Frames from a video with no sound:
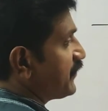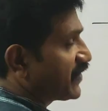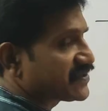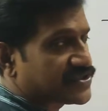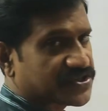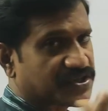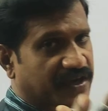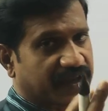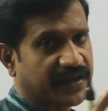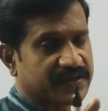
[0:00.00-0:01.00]
டிஃப்ரென்சியேஷன்
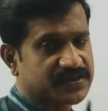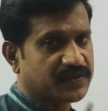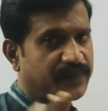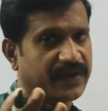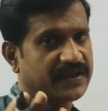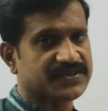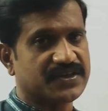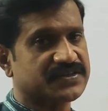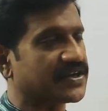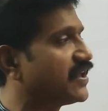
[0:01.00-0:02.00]
இன்டகிரேஷனுக்கு பெரிய
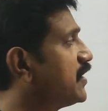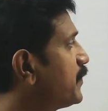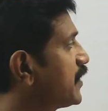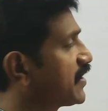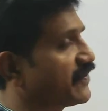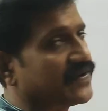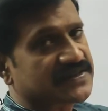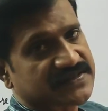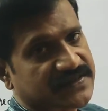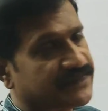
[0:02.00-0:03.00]
சேஞ்ச் கிடையாது அப்படியே
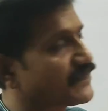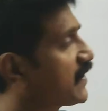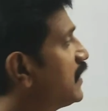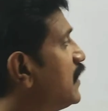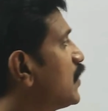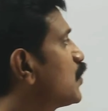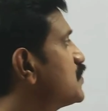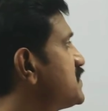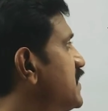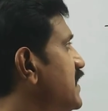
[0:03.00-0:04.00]
ரிவர்ஸ்
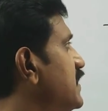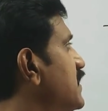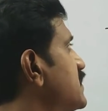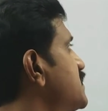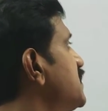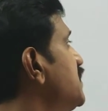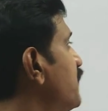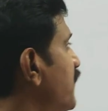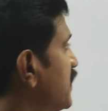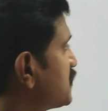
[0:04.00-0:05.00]
கொசிகண்ட் எக்ஸை
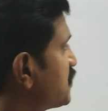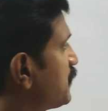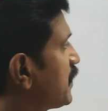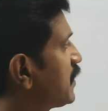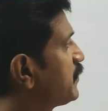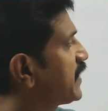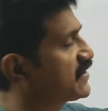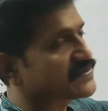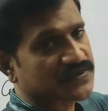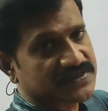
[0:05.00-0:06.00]
டிஃப்ரென்ஷியேட் பண்ணால்
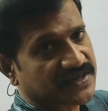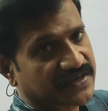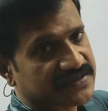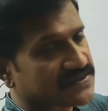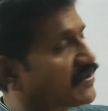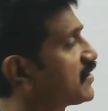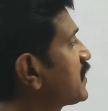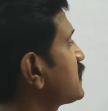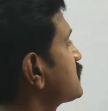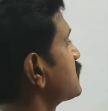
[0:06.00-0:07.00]
மைனஸ் கொசிகண்ட் எக்ஸ்
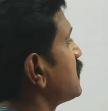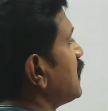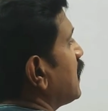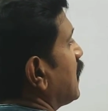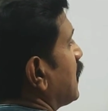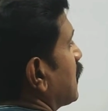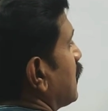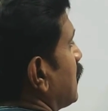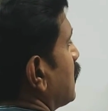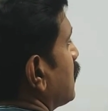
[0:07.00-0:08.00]
காட்டெக்ஸ்
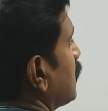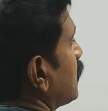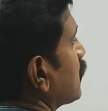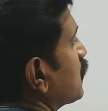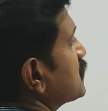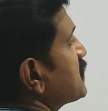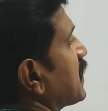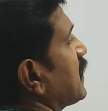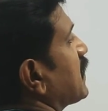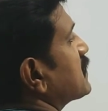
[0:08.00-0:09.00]
ஆனால்
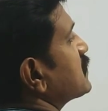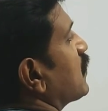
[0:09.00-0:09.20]
கொசிகண்ட் எக்ஸ்